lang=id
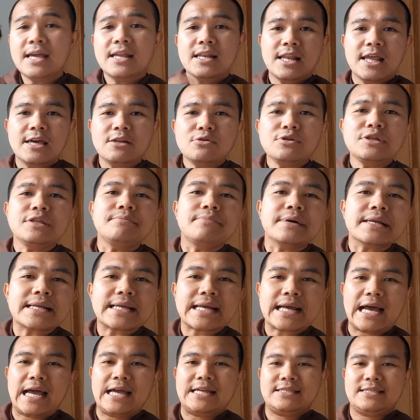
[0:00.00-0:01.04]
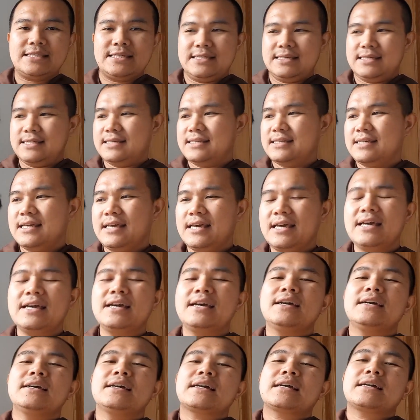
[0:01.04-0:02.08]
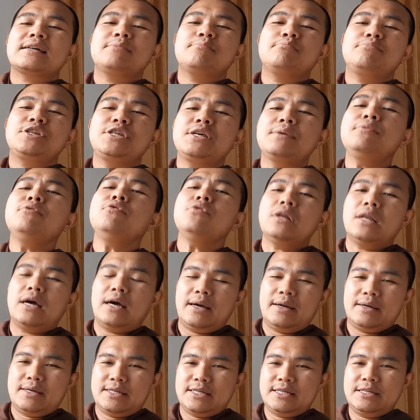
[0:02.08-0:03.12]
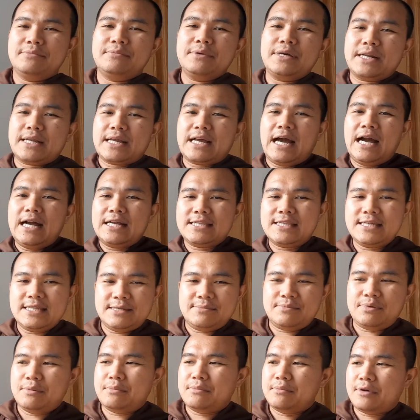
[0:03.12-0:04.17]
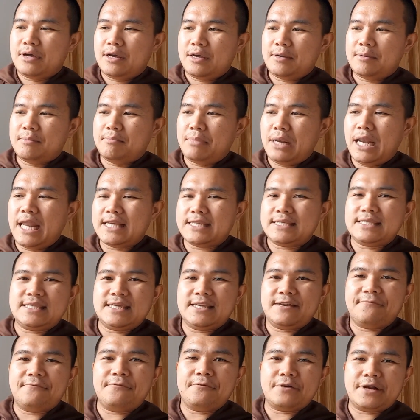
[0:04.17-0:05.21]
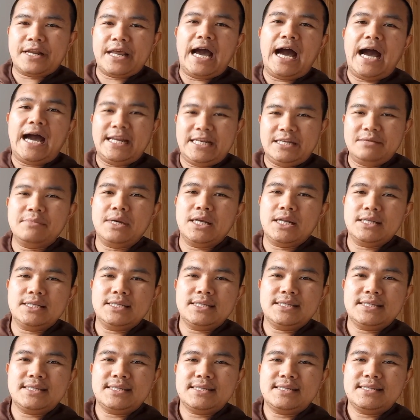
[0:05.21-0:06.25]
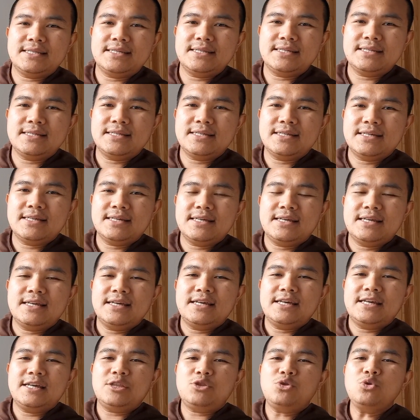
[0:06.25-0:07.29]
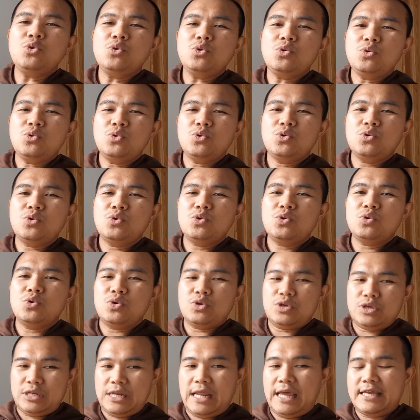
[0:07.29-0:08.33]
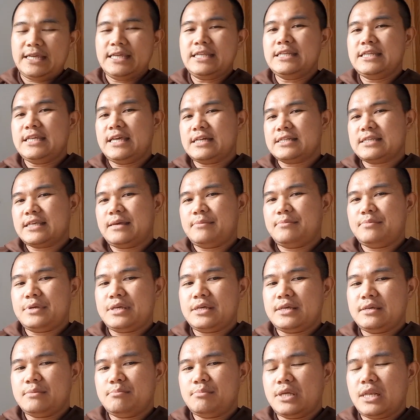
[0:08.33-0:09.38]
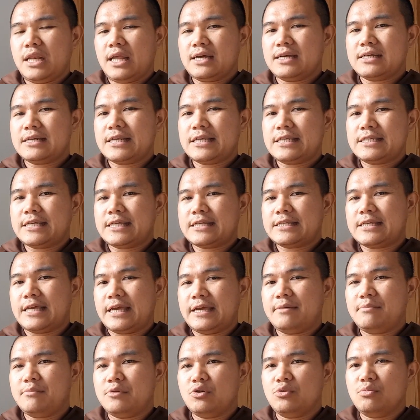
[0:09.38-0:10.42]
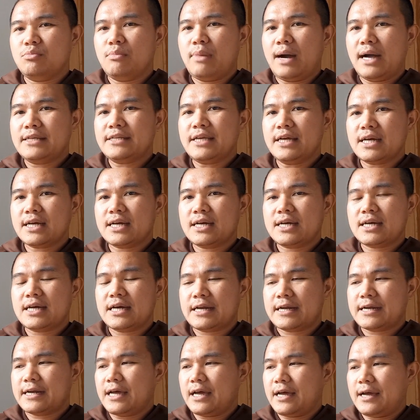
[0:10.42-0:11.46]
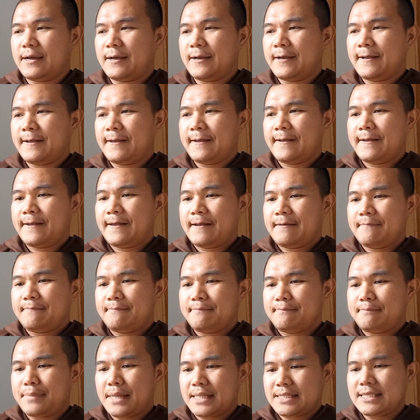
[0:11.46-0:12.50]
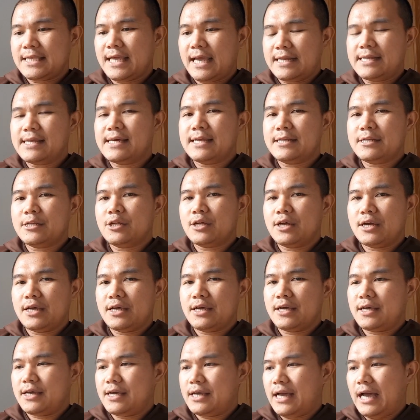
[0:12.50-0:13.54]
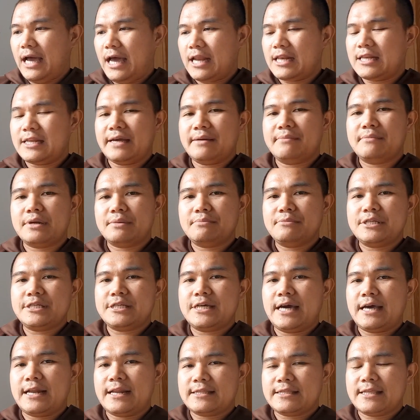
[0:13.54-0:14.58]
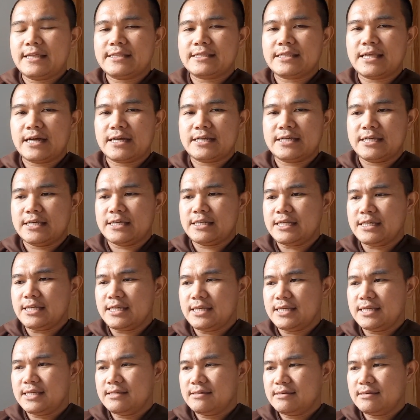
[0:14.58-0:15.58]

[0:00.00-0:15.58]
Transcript: Lalu diberkati. Sebutlah diberkati eh, blessing for the animals. Itu Nah, ini yang saya bilang riset saya belum banyak karena pasti ada eh, hal yang berbicara tentang ini